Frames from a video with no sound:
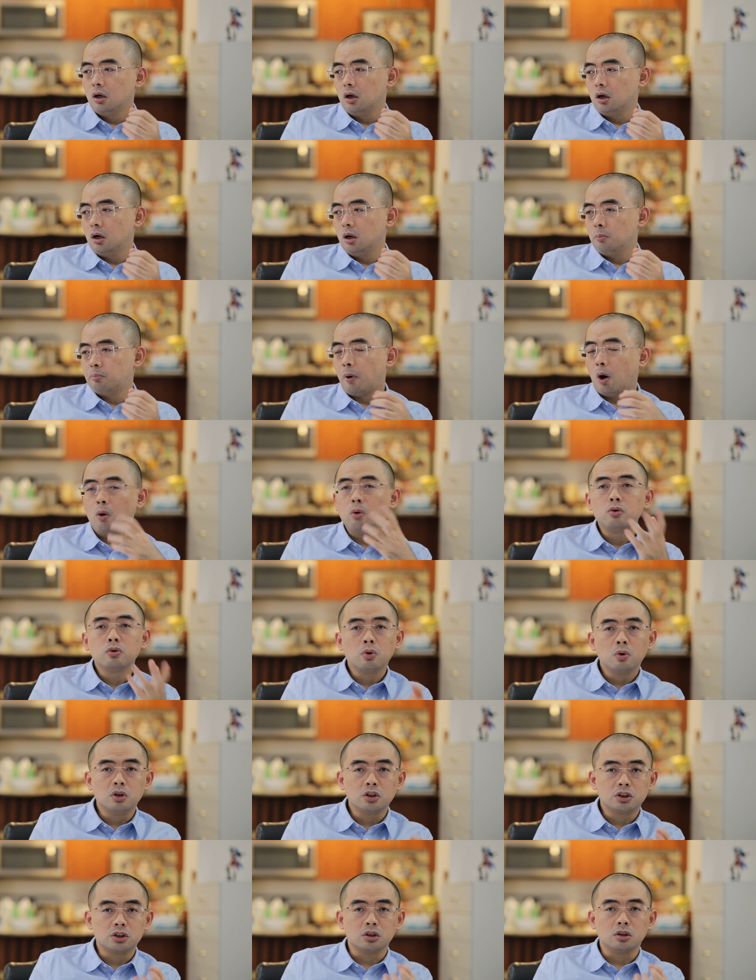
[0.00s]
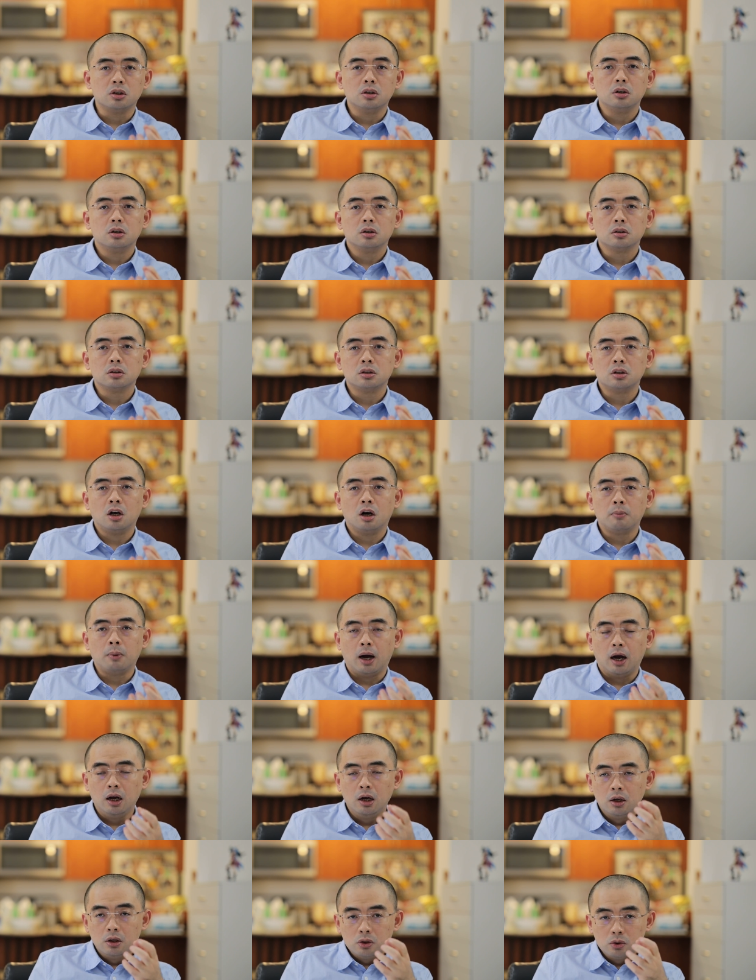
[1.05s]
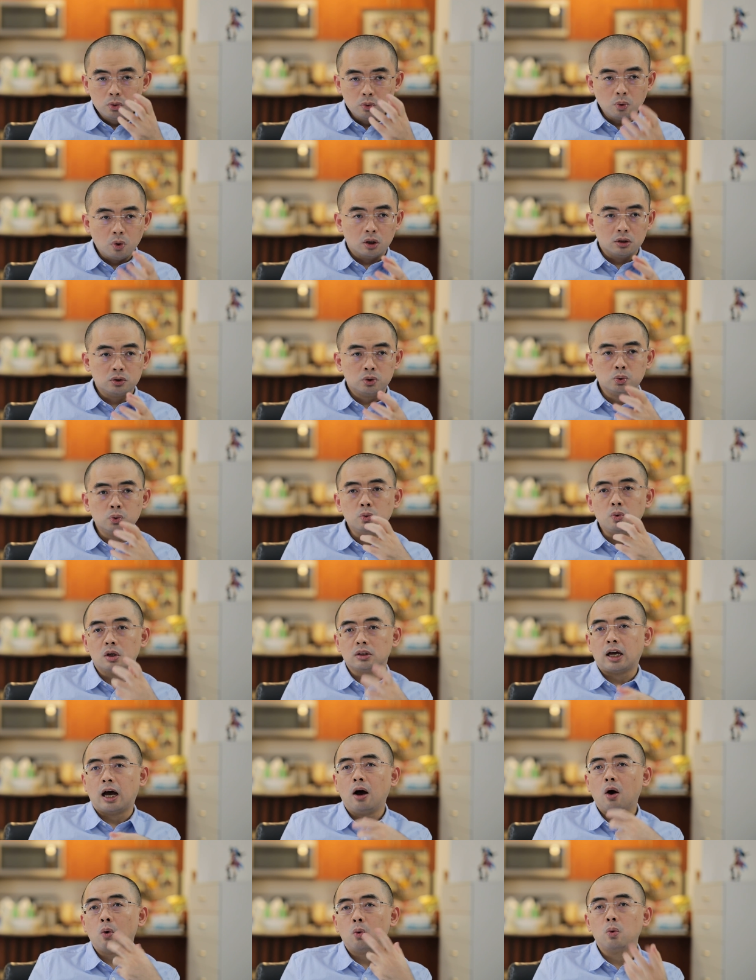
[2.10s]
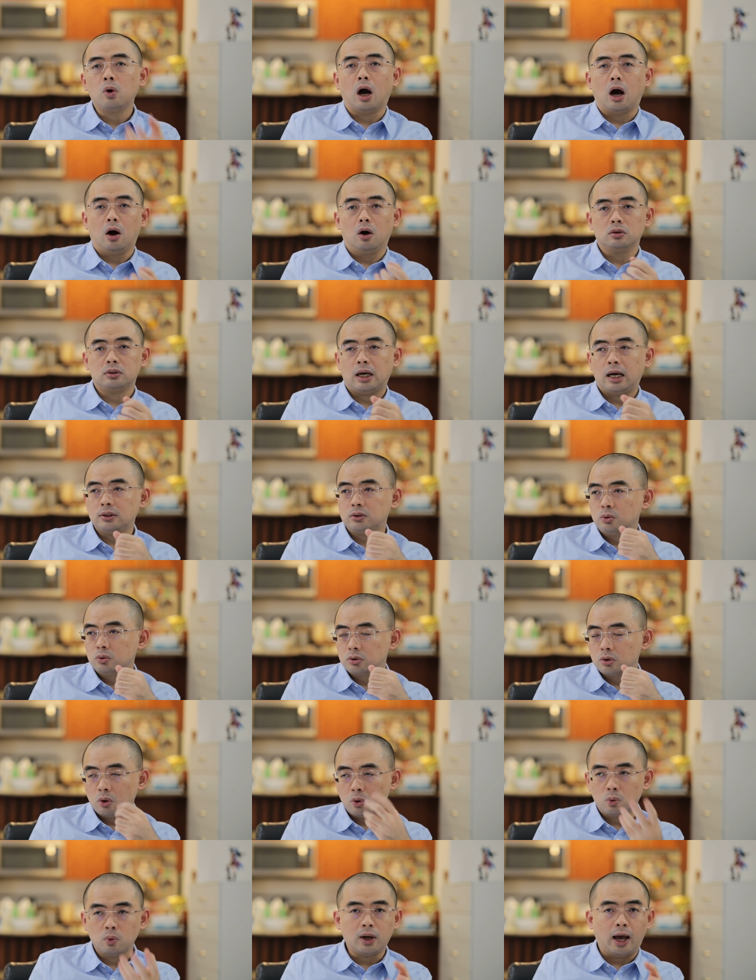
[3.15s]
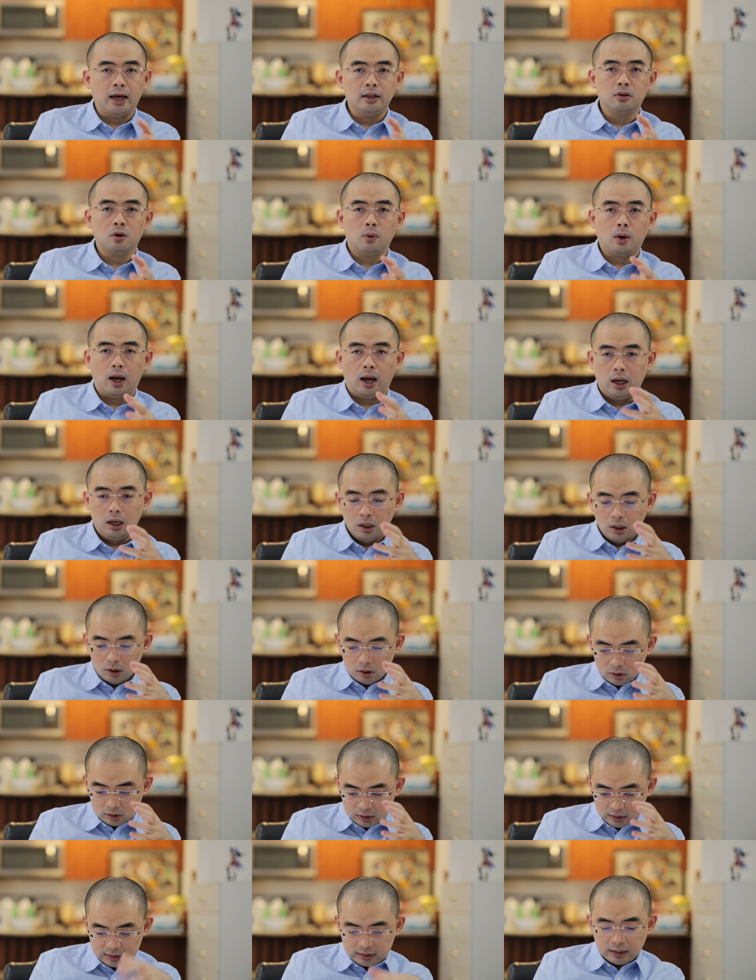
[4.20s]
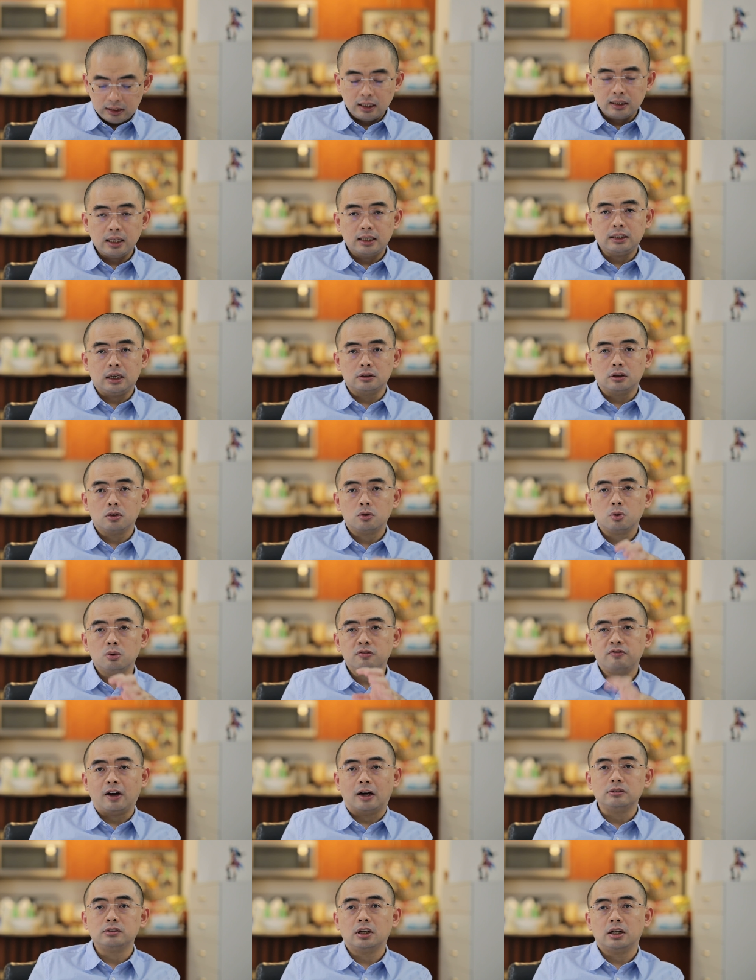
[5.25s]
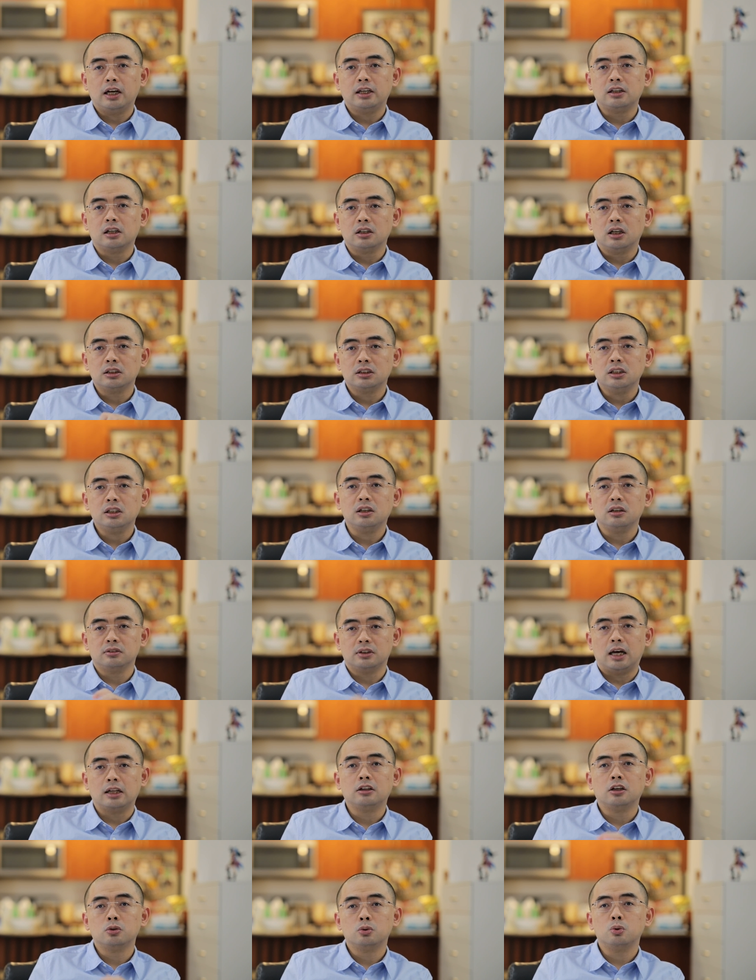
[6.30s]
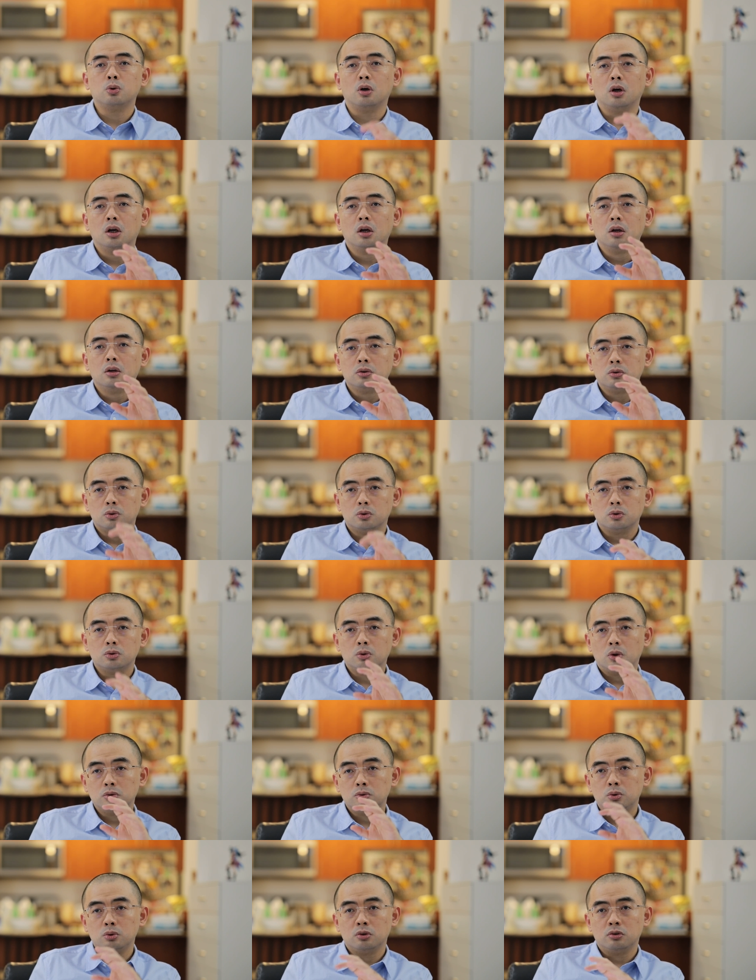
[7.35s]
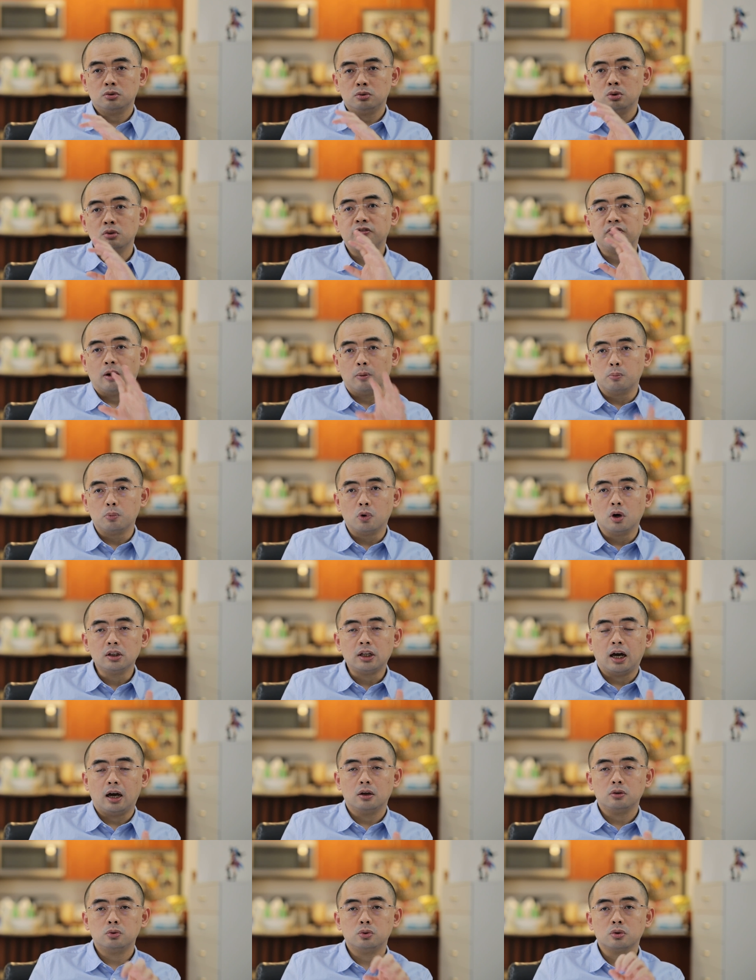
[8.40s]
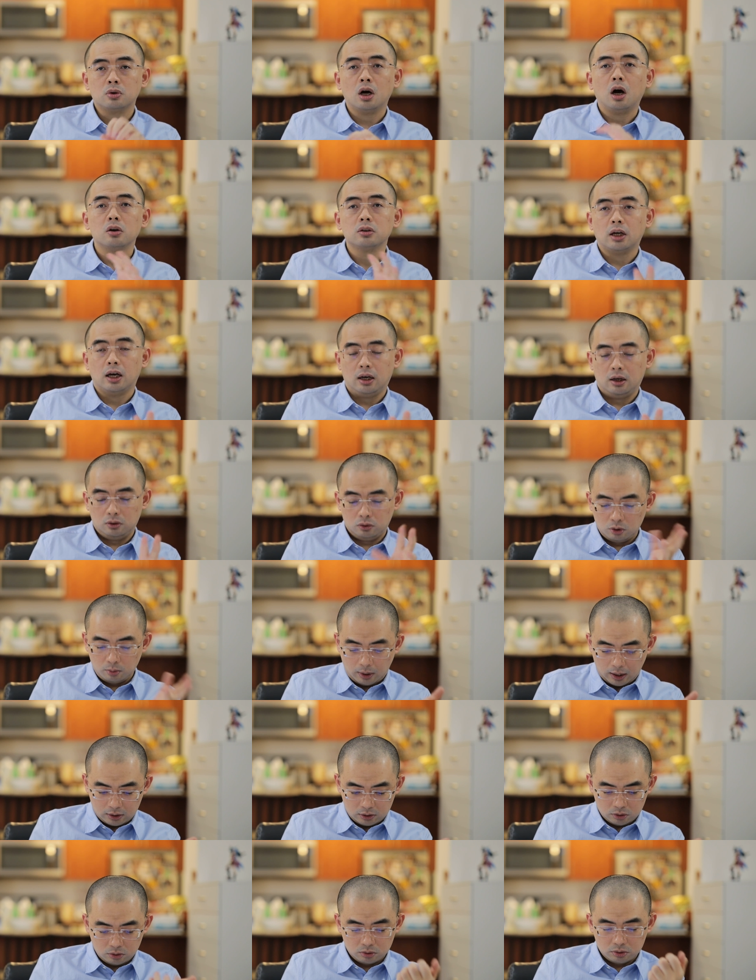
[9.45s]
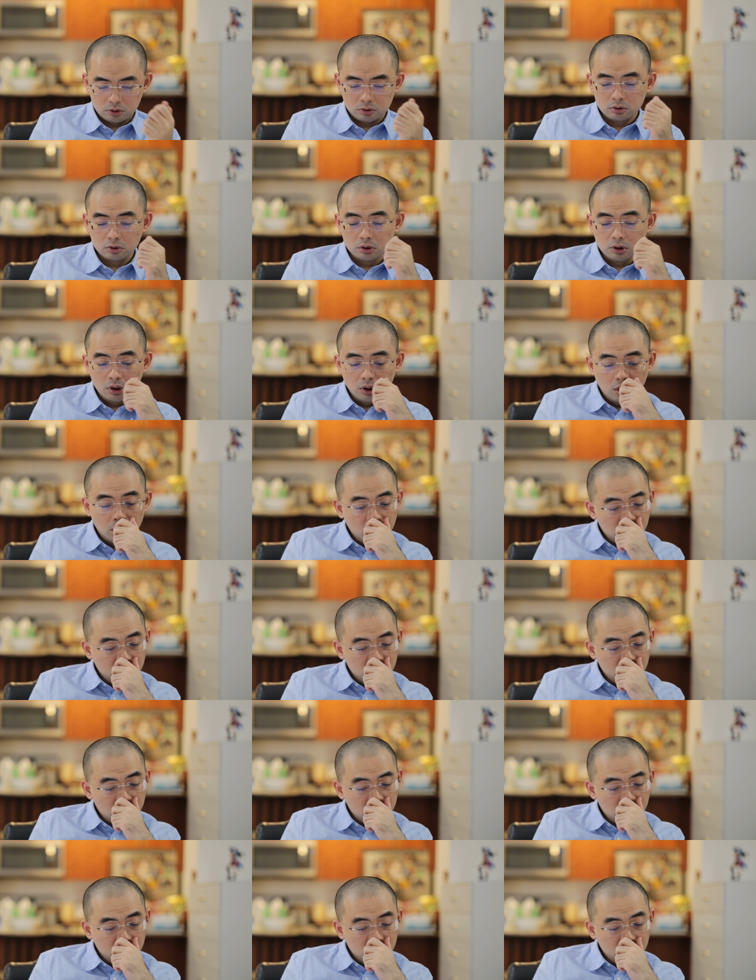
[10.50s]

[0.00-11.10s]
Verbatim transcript: 呃保护措施。你知道吗？如果如果他胡搞，他就是胡来的话，你现在来讲呢，从法律上来讲呢，你很难的去，就是说去去反驳他，去告他，对吧？就是就是，